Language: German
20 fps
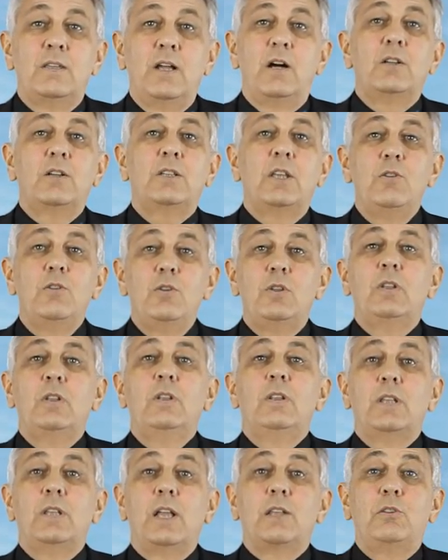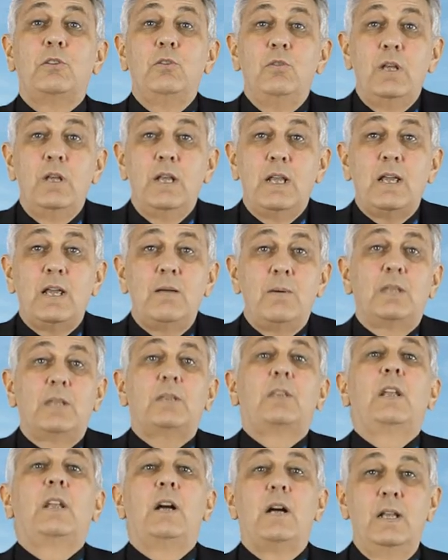Dank den natürlichen
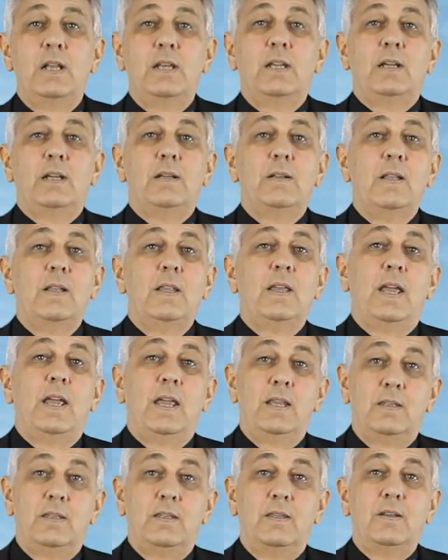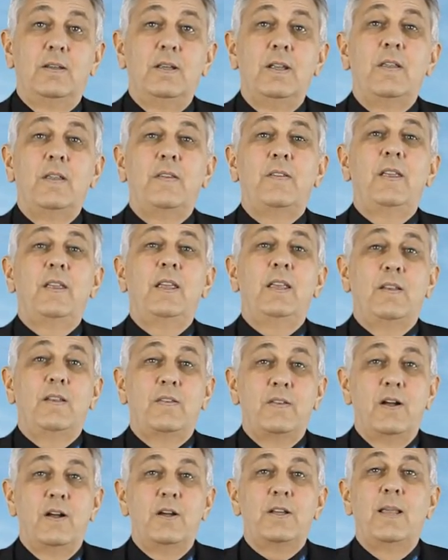Materialien habt ihr sehr
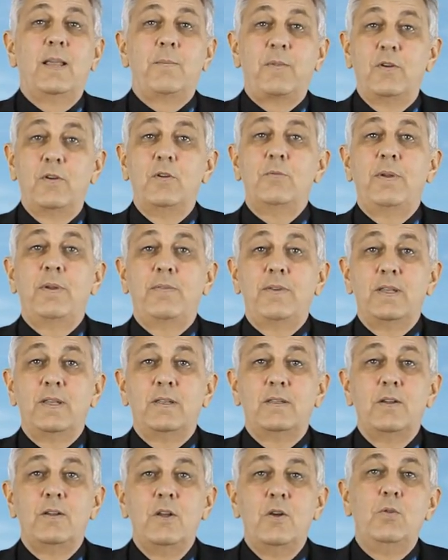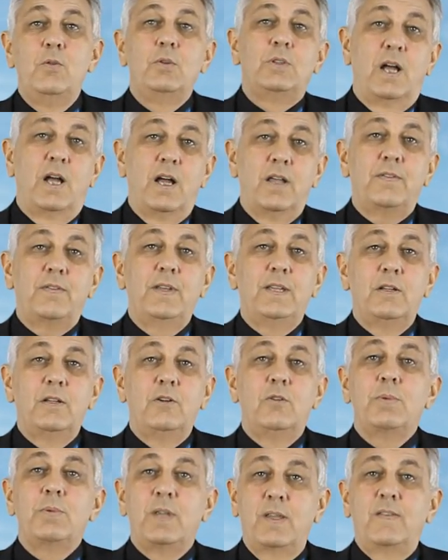ein angenehmes Wohlbefinden. Und das
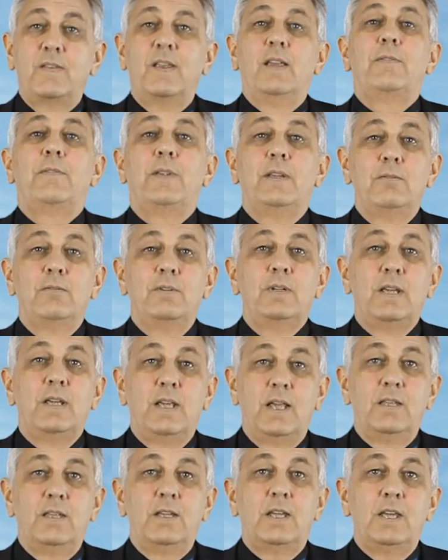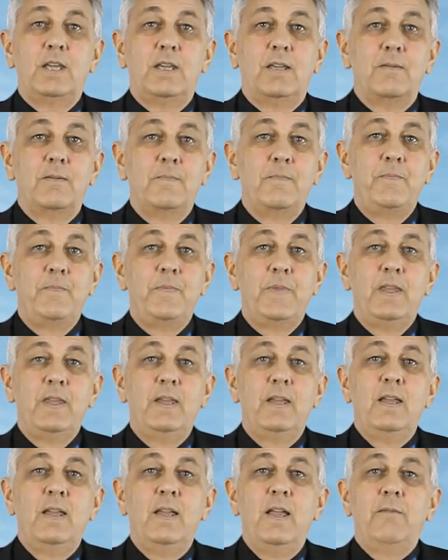wiederum gibt sehr viel Energie.
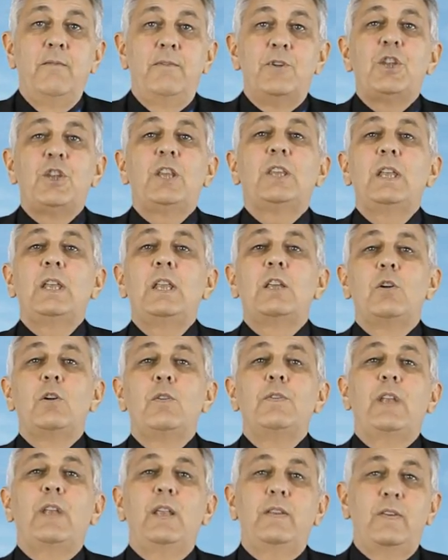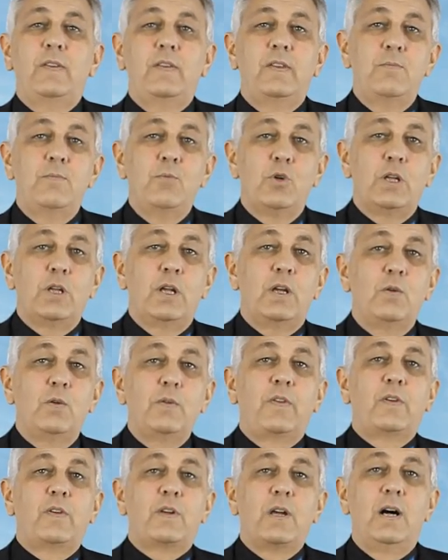Verschiedene Grundrisse sind möglich
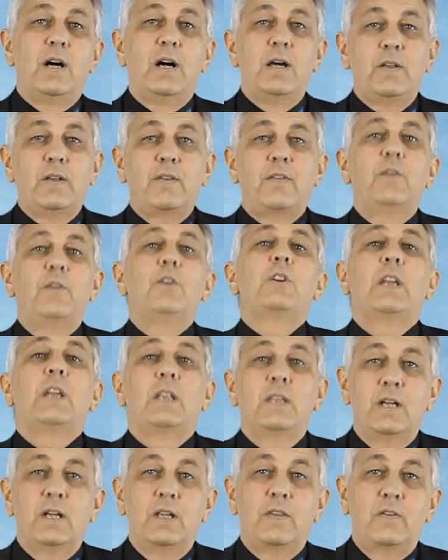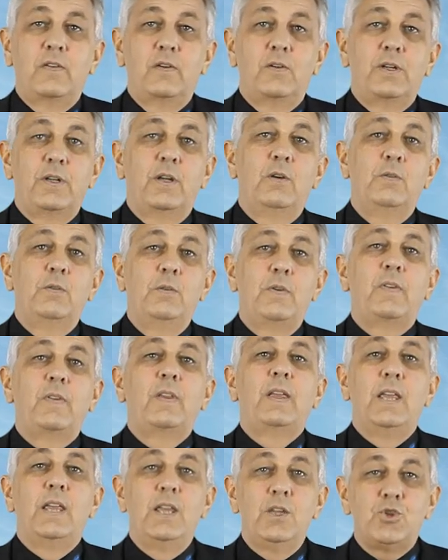und sogar ein
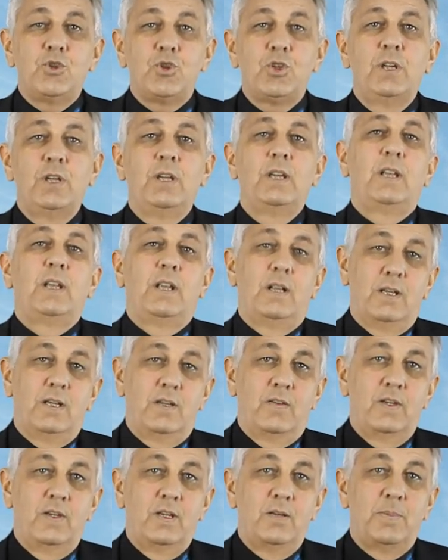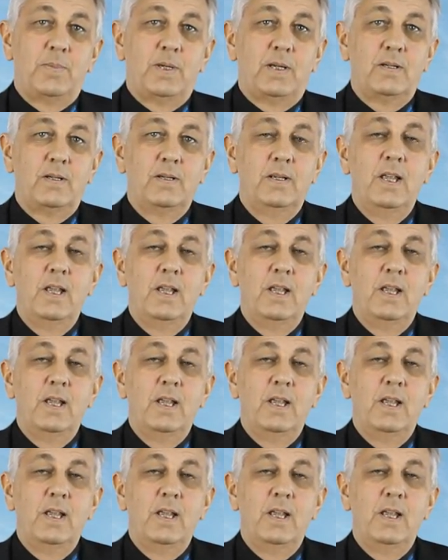Zwei-Generationen-Haus ist realisierbar.